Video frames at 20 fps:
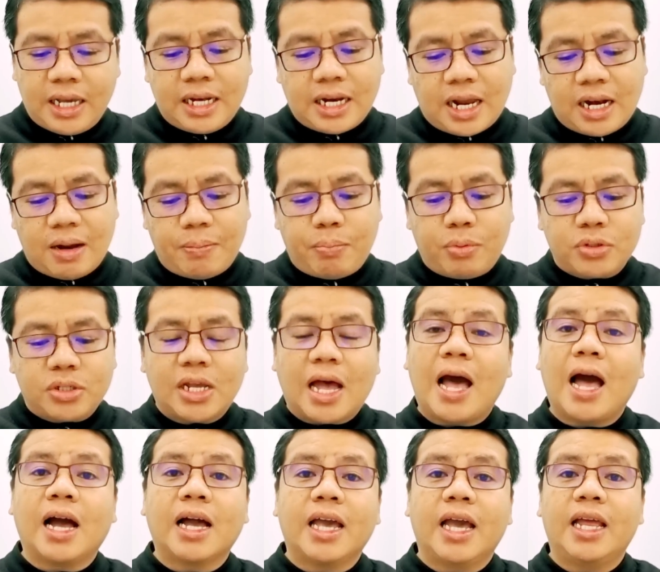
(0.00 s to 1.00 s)
hinanap po
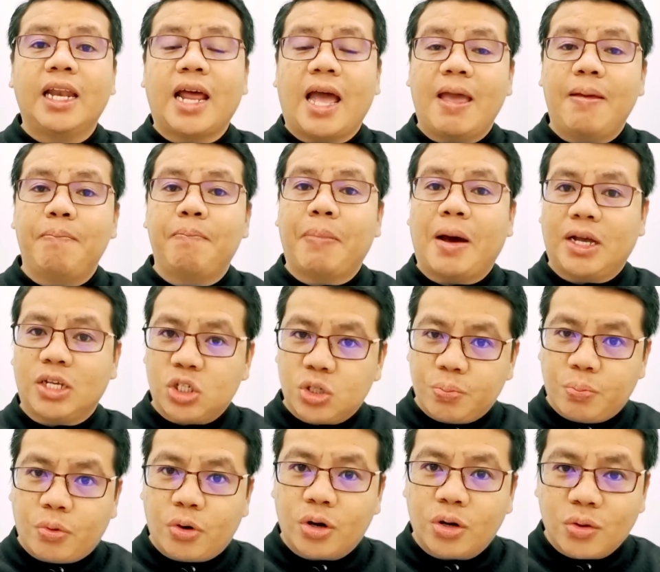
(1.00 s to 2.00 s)
sa akin ay
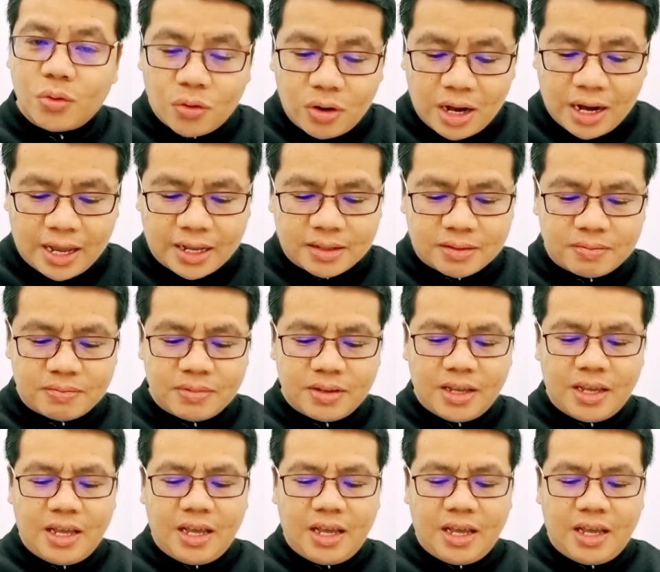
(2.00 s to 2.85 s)
passport ulit,